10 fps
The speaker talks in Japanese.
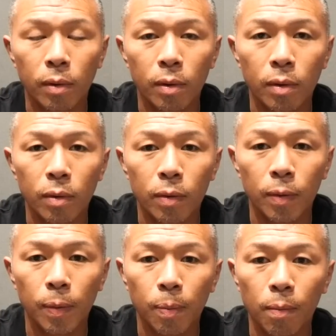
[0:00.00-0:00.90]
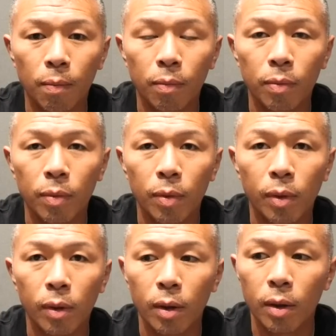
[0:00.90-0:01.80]
2015年に内
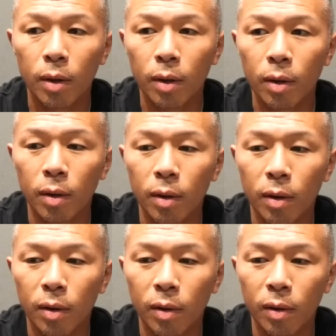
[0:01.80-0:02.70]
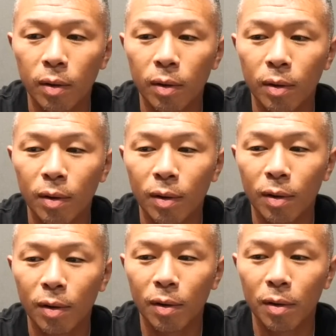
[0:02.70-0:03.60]
山さんが戦った選手が今 k
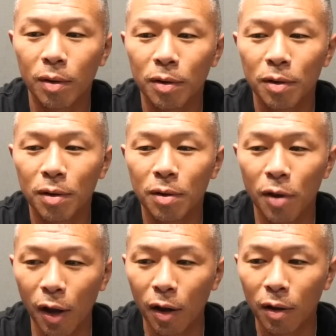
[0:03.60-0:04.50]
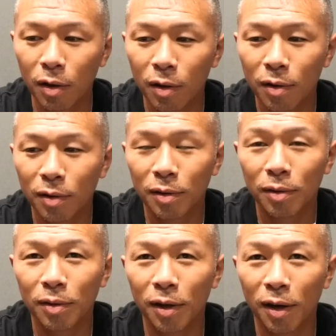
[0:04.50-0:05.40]
1で3階級を
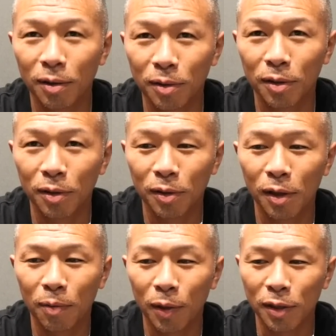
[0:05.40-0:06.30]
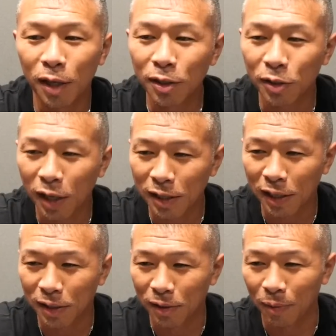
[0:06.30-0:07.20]
狙う,、狙うっていうでまだ33
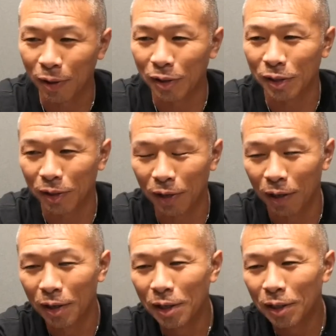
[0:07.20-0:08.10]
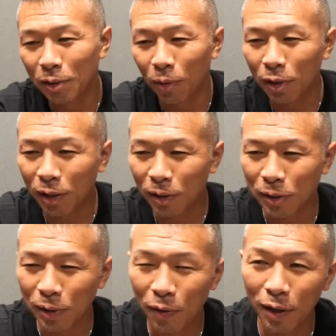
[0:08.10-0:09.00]
歳って言ったらびっくりした、はい、いや降りた時
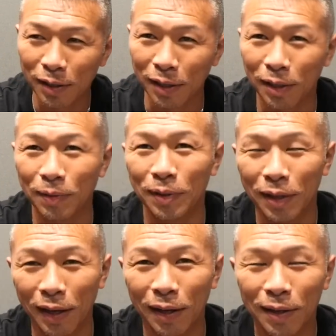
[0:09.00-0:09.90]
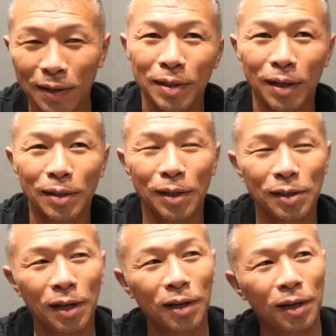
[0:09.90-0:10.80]
そんな若かったんだと思っていやね
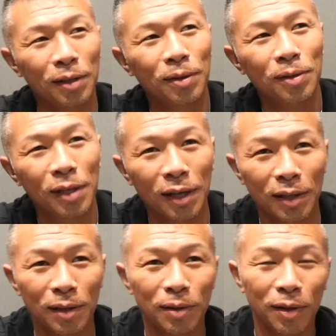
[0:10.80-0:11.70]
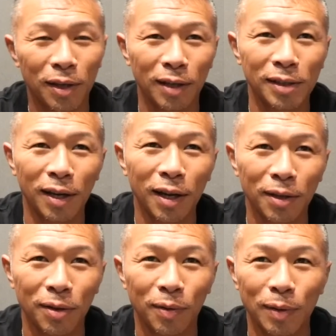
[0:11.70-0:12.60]
3階級制覇って、は逆3階
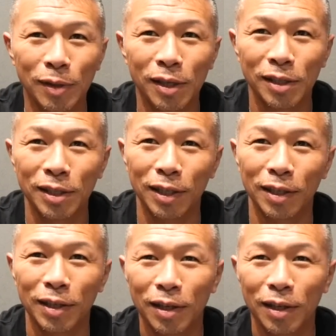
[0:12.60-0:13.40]
級ってまた珍しい